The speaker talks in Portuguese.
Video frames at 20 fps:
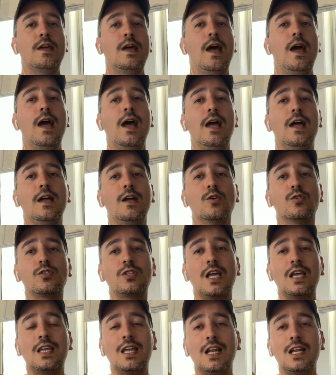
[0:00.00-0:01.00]
É, eu
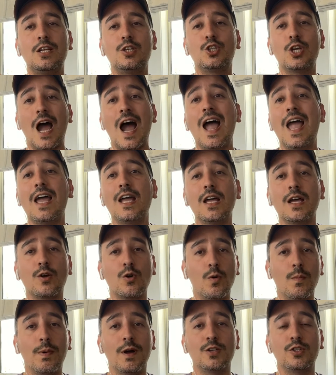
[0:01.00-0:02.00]
sei que ele já é
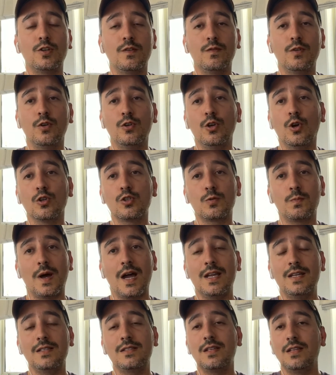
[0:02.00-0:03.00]
compatível em outros
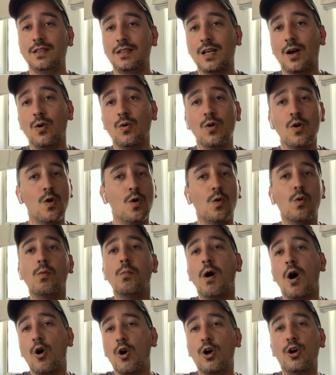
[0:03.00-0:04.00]
países, então
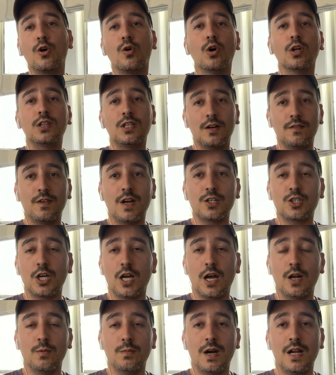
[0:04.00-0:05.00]
uma hora ou outra vai
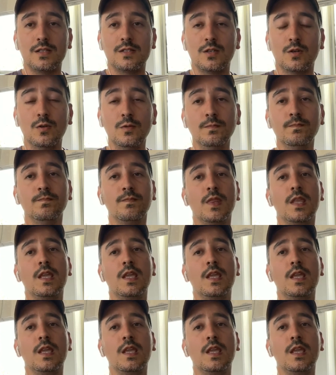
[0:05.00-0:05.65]
chegar no Brasil.